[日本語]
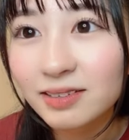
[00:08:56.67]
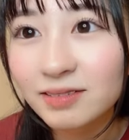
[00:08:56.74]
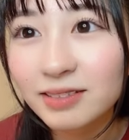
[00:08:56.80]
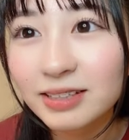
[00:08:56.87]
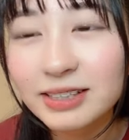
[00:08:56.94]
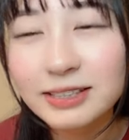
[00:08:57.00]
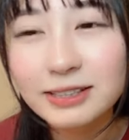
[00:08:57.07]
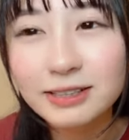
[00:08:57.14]

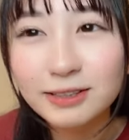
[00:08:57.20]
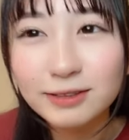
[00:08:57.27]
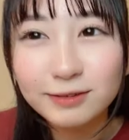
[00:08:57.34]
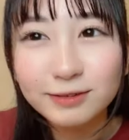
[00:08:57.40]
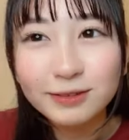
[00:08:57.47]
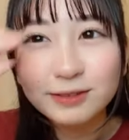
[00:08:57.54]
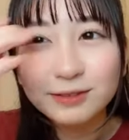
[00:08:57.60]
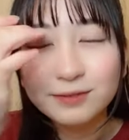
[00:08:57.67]
嬉しい
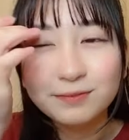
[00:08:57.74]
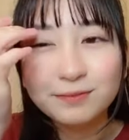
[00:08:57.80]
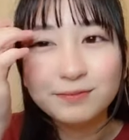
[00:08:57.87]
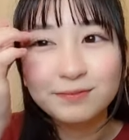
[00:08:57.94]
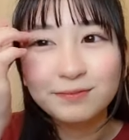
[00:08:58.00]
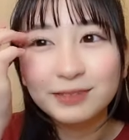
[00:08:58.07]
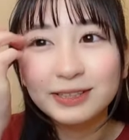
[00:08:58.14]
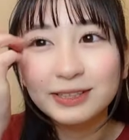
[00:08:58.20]
です
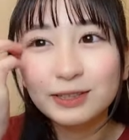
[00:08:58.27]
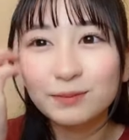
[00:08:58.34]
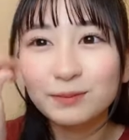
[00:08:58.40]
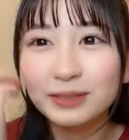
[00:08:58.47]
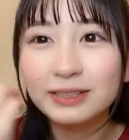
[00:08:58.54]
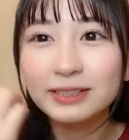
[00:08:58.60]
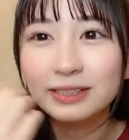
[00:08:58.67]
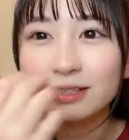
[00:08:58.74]
めちゃ
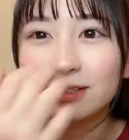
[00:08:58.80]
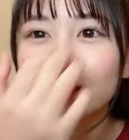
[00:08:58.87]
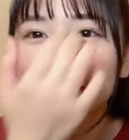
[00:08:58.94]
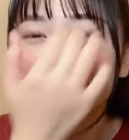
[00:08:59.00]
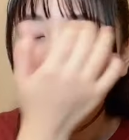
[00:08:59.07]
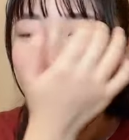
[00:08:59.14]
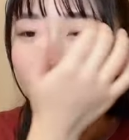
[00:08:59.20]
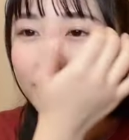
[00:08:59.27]
めちゃ。
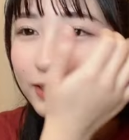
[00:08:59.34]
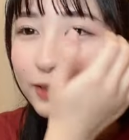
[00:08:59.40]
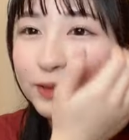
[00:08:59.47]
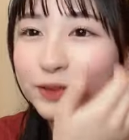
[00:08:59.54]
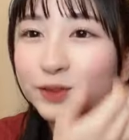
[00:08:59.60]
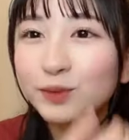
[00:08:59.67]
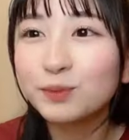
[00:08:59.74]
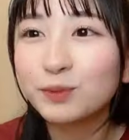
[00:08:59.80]
症
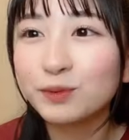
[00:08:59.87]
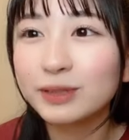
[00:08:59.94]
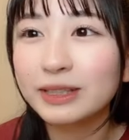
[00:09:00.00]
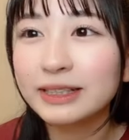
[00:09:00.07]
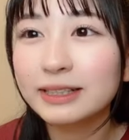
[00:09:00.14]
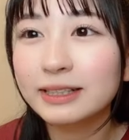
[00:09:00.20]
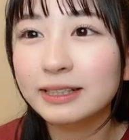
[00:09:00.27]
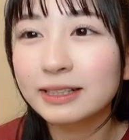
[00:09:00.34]
状も嬉
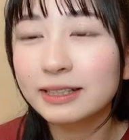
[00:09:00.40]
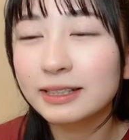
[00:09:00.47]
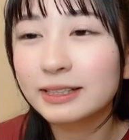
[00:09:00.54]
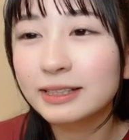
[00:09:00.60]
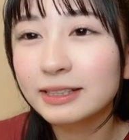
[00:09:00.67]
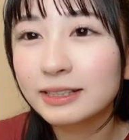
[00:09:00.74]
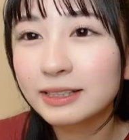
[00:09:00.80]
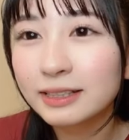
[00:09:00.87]
しかった
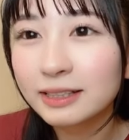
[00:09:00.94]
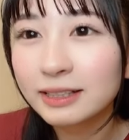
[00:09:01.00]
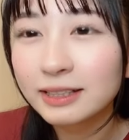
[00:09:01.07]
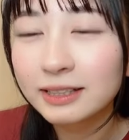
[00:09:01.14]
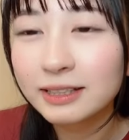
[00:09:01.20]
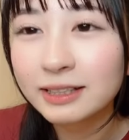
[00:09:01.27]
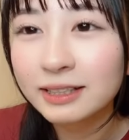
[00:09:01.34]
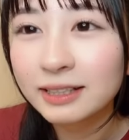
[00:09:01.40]
し
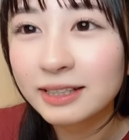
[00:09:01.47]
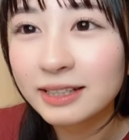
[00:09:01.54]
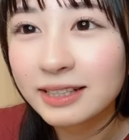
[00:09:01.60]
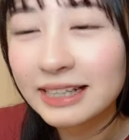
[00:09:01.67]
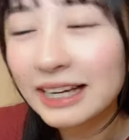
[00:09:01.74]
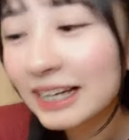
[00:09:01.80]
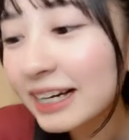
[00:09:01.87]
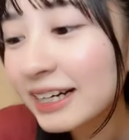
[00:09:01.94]

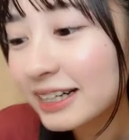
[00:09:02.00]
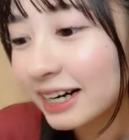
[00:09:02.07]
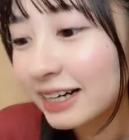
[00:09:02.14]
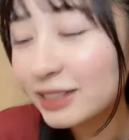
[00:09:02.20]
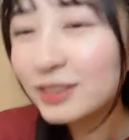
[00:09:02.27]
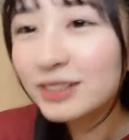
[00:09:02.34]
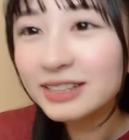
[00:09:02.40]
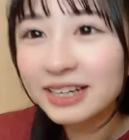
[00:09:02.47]
いやなんか
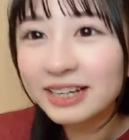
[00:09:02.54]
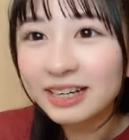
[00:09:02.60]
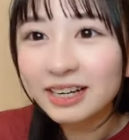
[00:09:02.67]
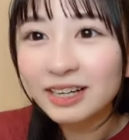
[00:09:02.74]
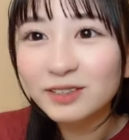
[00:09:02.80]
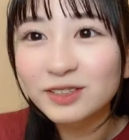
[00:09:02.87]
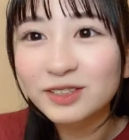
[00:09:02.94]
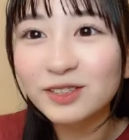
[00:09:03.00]
ゆうなか
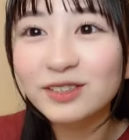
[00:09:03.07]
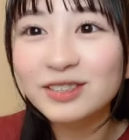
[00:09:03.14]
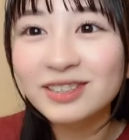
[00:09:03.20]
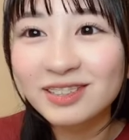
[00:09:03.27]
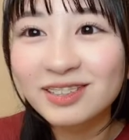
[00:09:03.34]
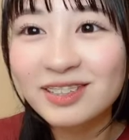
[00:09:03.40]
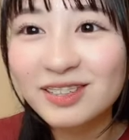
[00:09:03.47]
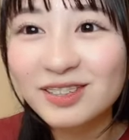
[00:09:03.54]
らの症
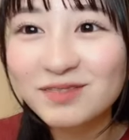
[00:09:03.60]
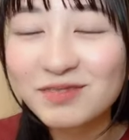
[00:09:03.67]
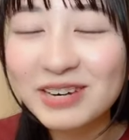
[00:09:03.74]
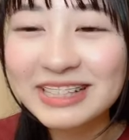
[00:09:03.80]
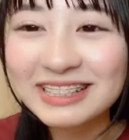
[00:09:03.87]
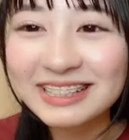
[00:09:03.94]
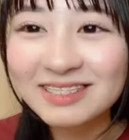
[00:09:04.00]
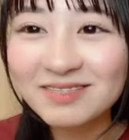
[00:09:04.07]
状ま
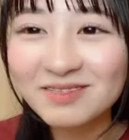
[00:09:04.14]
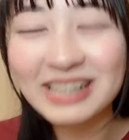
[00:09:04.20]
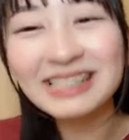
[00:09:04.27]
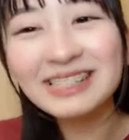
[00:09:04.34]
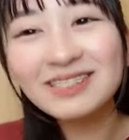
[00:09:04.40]
じ真面